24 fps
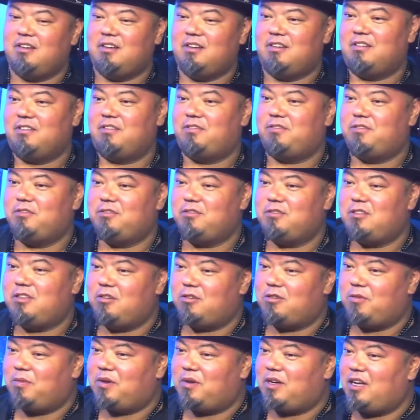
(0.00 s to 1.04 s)
Fudeu,
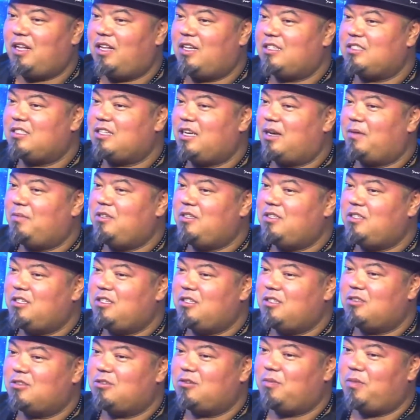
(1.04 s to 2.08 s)
como que ela sabe
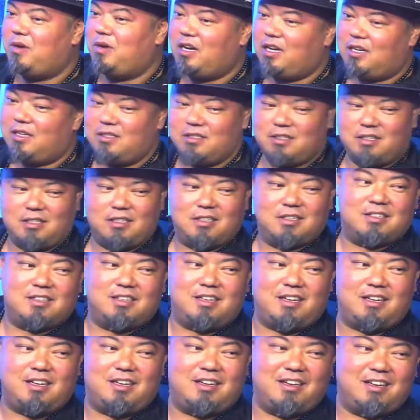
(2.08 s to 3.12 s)
disso? Tomara
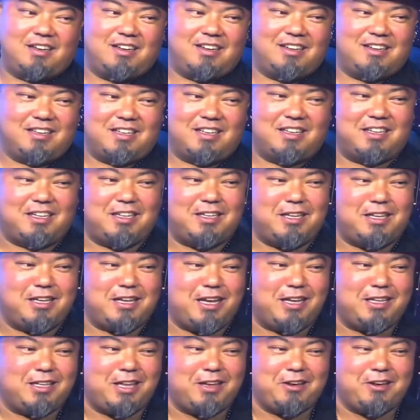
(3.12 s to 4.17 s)
né, que, que
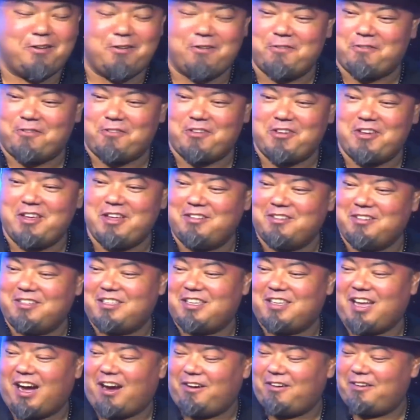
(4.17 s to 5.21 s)
ninguém tenha ouvido e
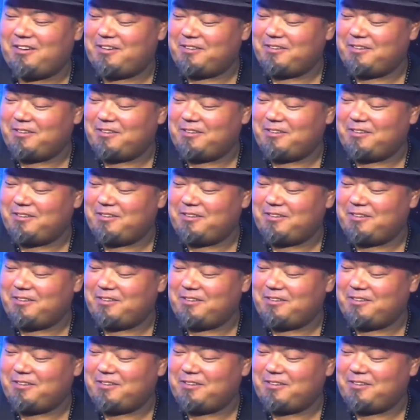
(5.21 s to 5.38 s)
tal.